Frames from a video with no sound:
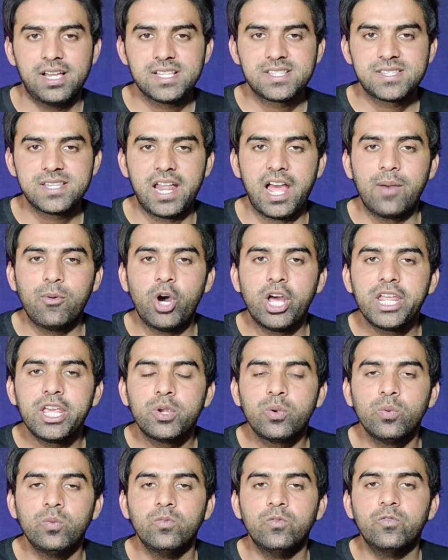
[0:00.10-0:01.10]

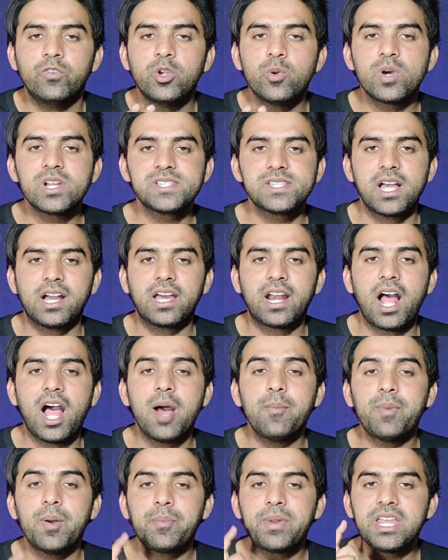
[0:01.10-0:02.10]
असलम व्यूअर्स अगर
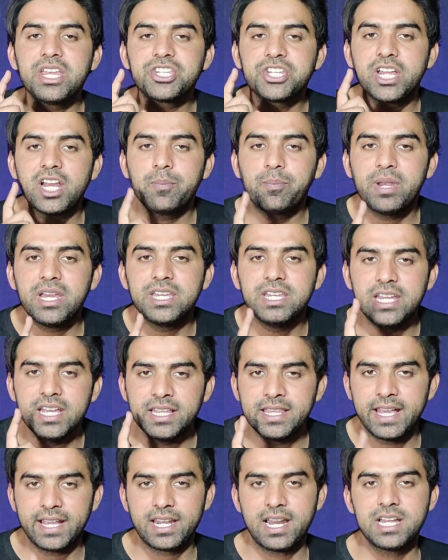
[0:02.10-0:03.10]
आप अपने चैनल पे
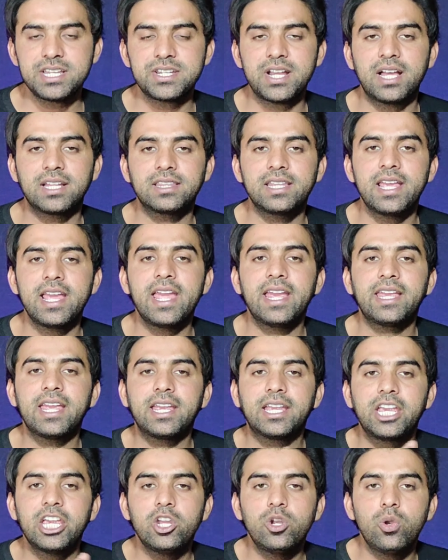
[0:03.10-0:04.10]
ये देखना चाहते हैं कि
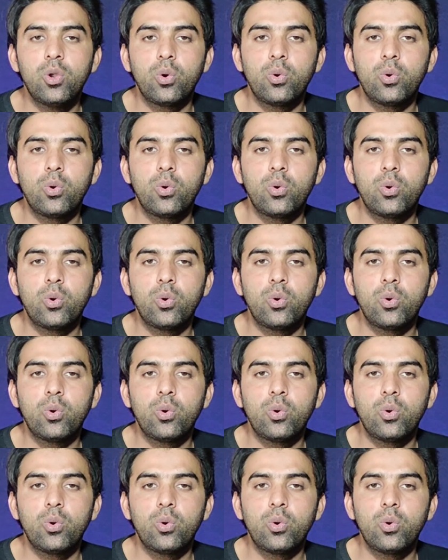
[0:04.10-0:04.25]
किन